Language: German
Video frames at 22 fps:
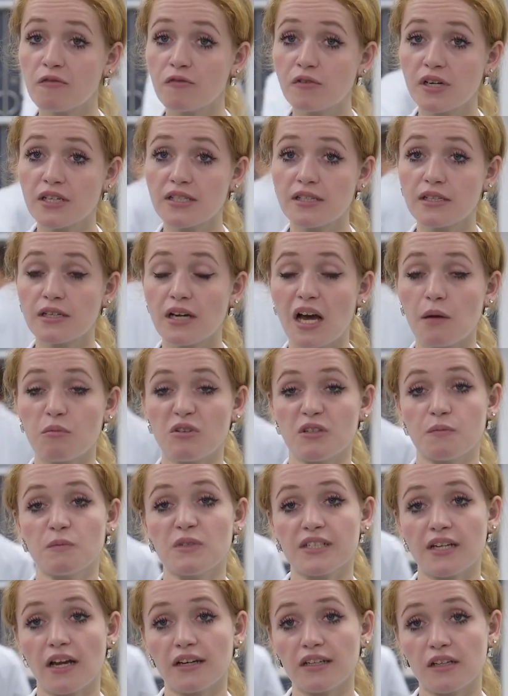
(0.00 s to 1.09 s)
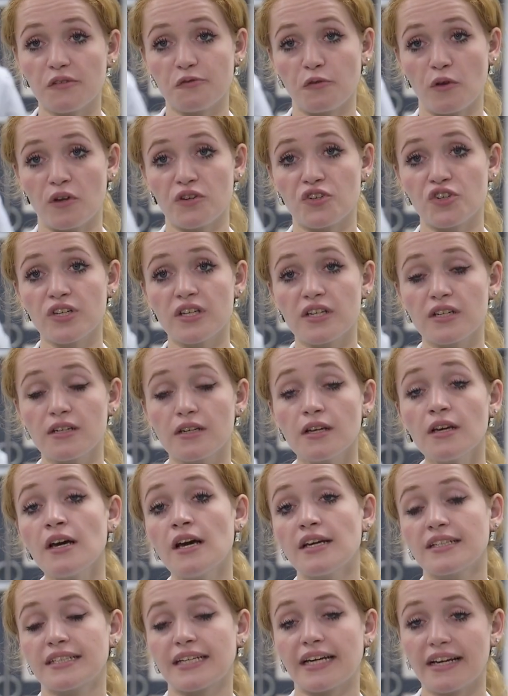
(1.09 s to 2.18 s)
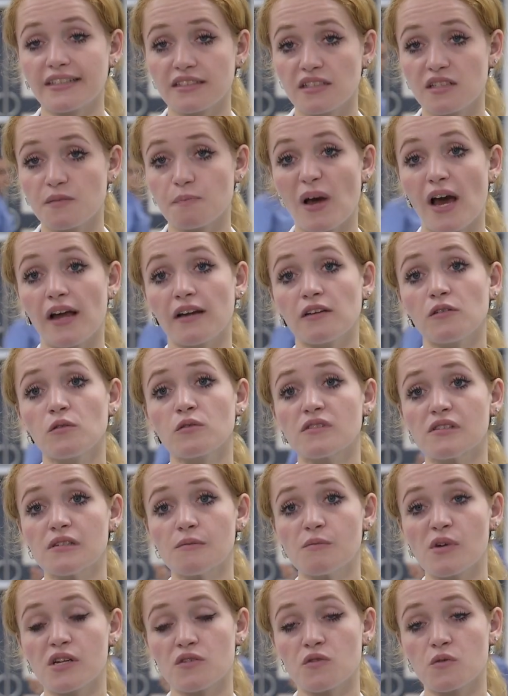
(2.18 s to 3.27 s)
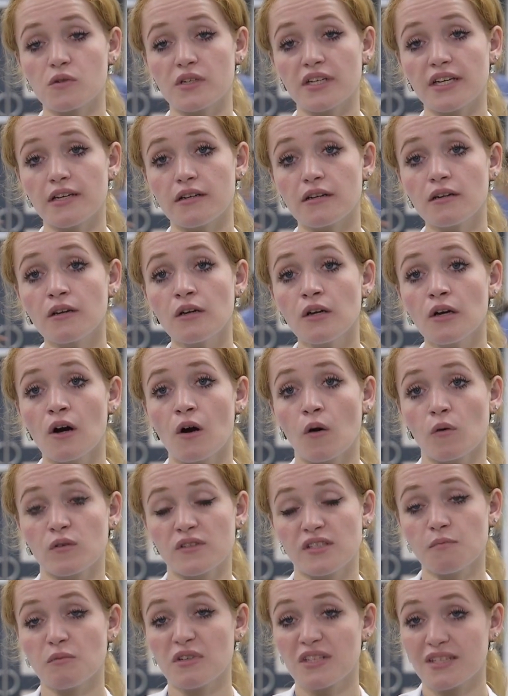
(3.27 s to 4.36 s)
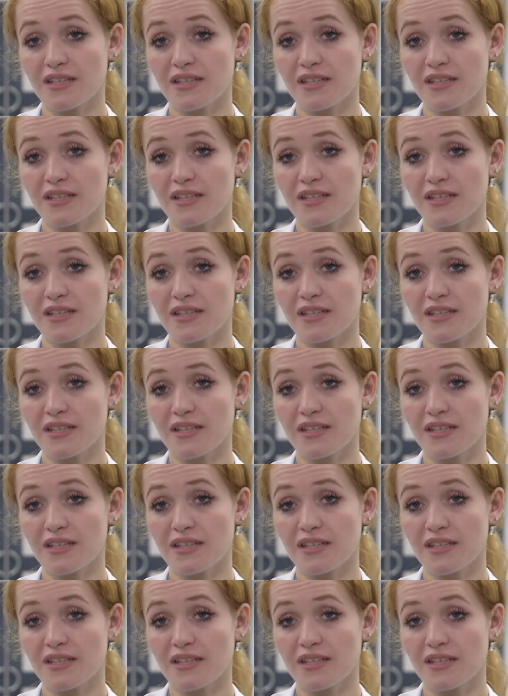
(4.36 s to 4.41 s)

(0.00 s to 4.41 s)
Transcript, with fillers: wurde, habe ich mich dann dafür entschieden, direkt ins Behandlungszimmer zu gehen und sie mit